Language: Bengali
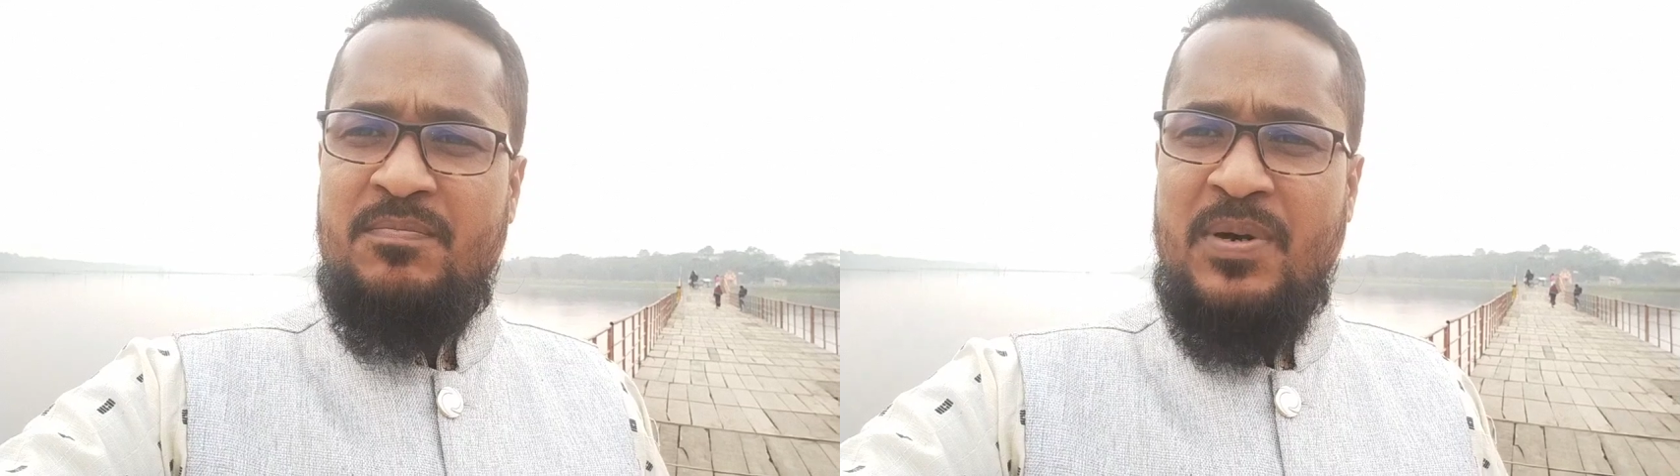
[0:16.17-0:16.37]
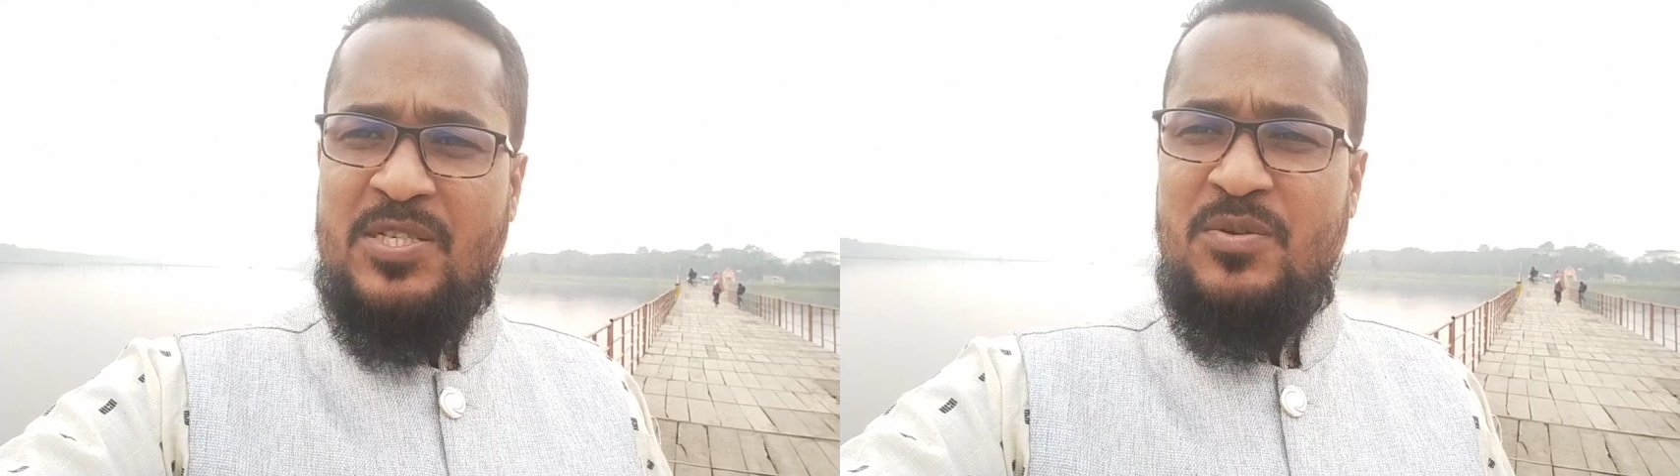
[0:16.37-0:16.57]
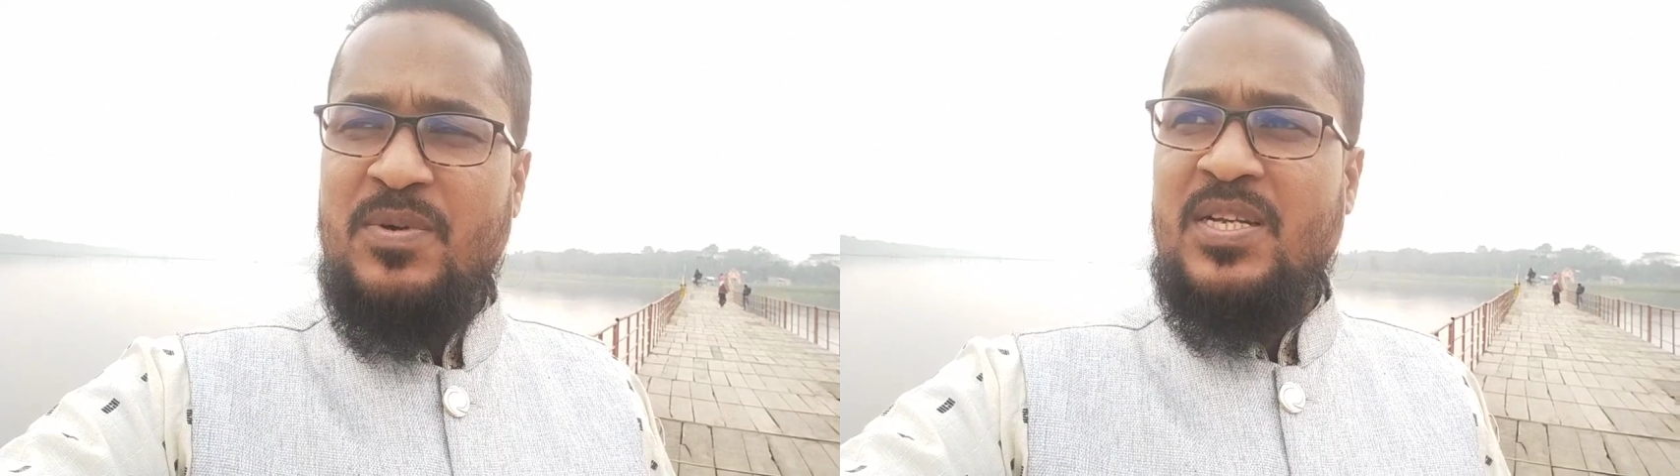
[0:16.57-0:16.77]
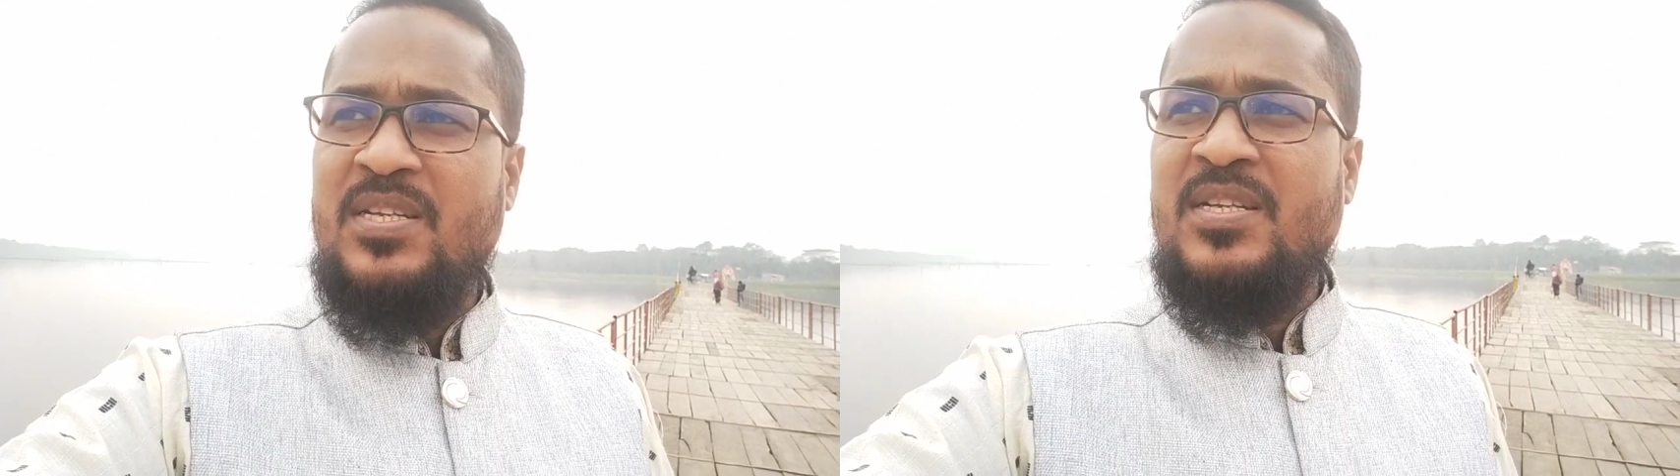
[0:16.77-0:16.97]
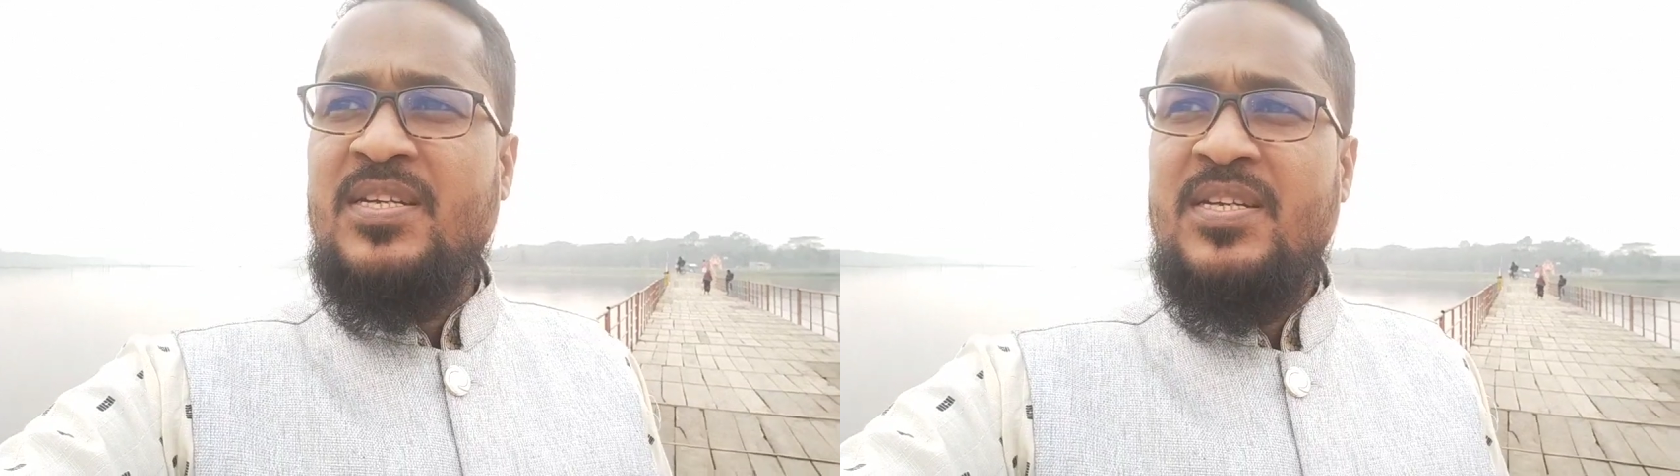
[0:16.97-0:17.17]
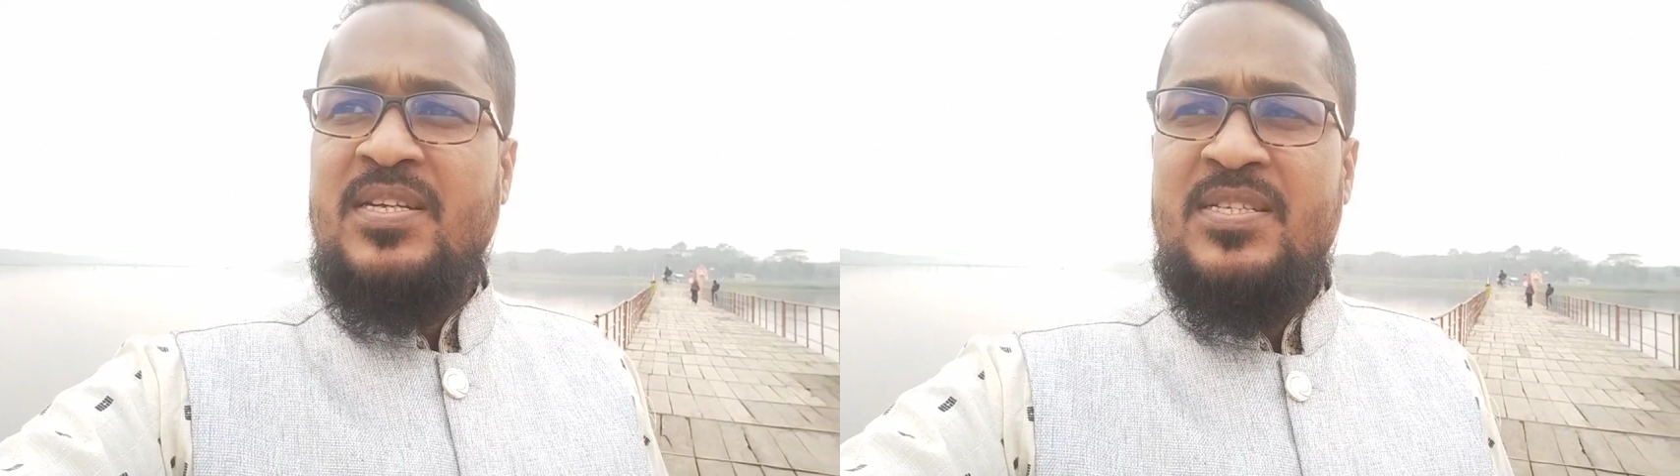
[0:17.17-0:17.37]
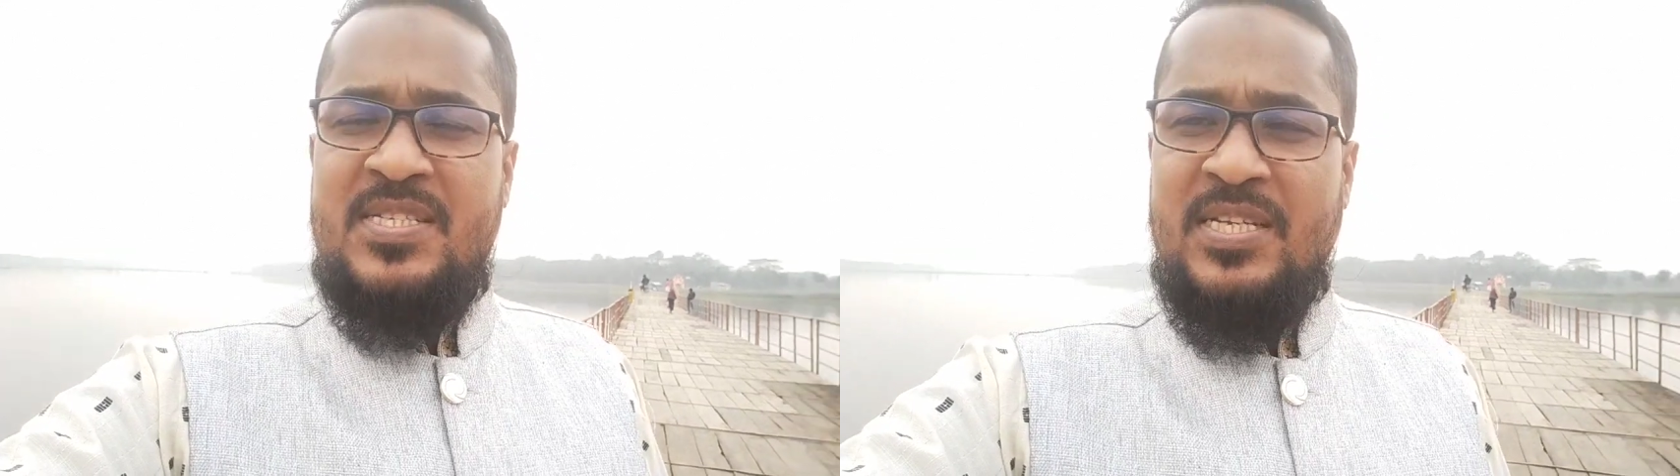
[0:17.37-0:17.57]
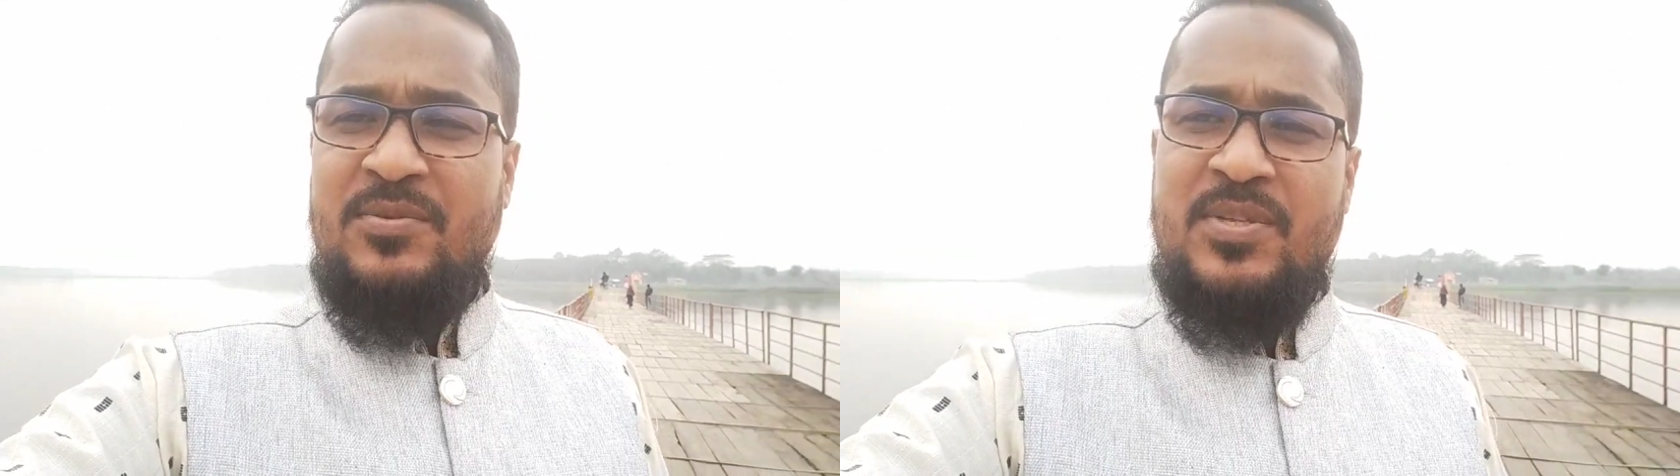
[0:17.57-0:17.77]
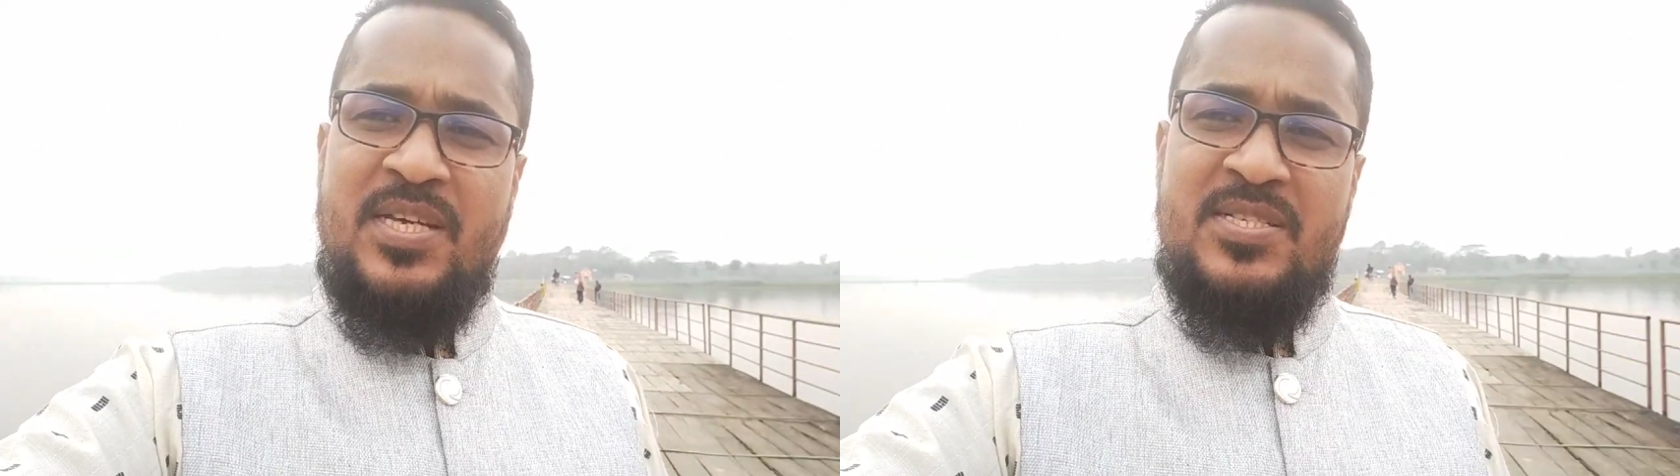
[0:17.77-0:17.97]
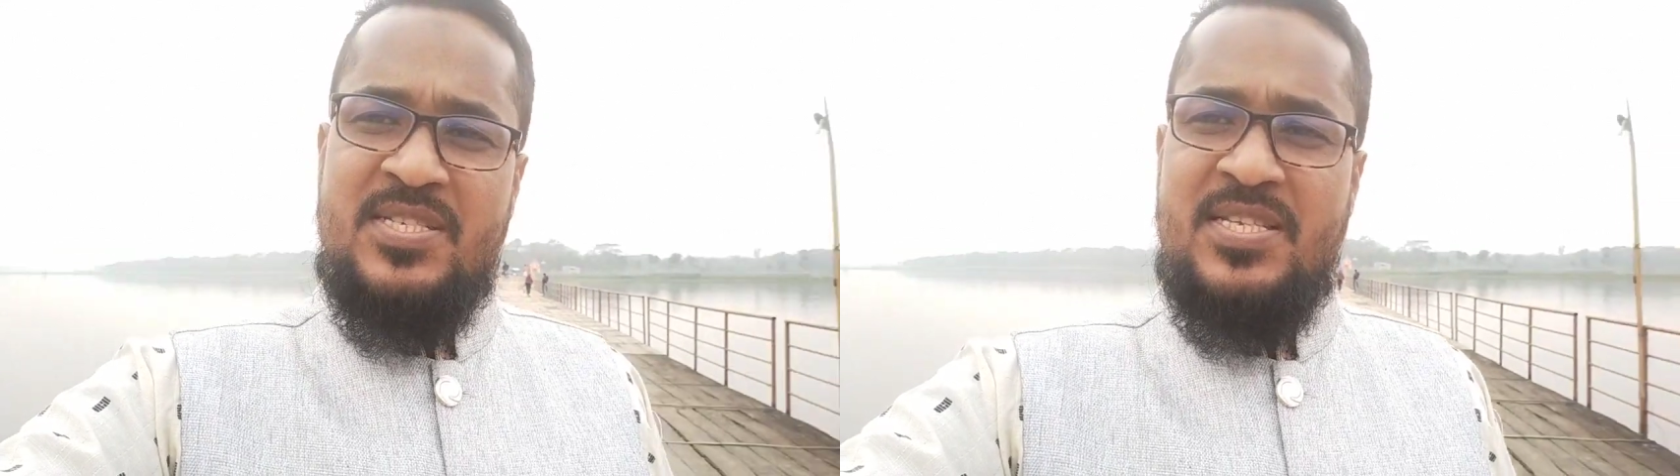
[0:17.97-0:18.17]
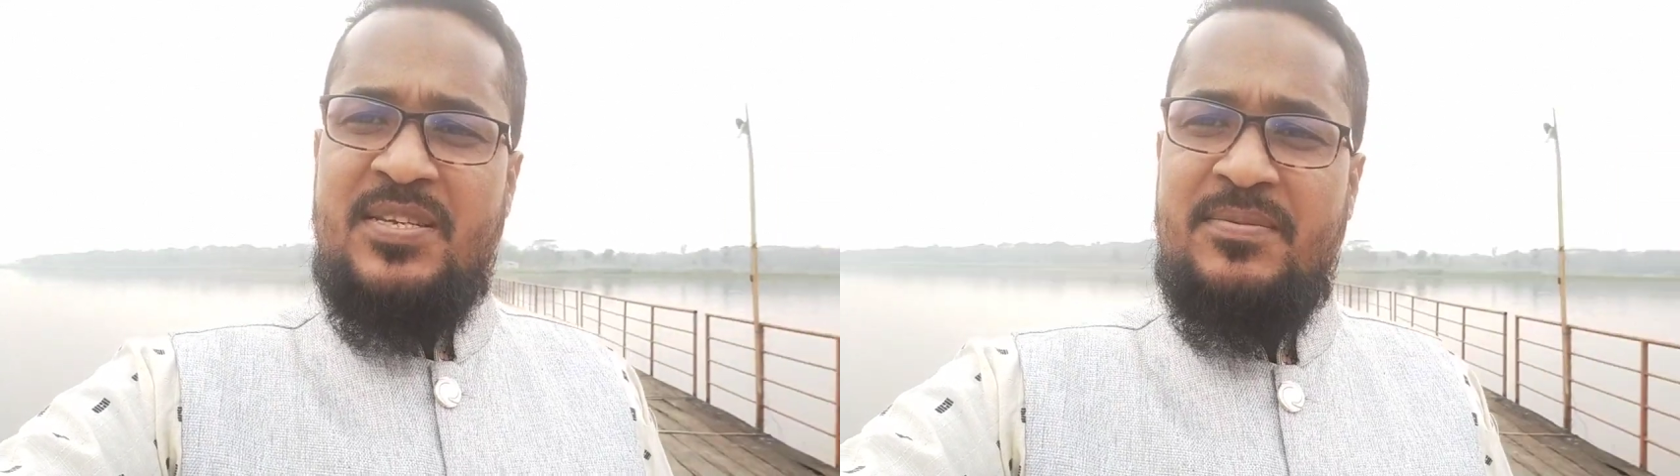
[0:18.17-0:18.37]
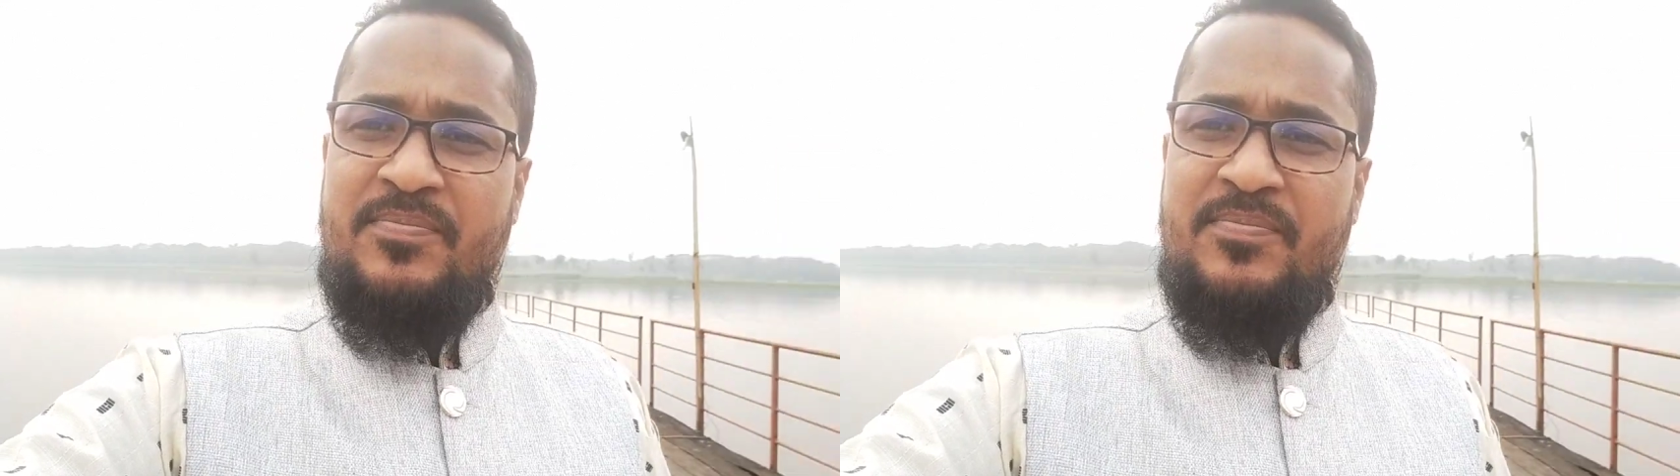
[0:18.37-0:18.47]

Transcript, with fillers: ভাসমান সেতুতে আসছি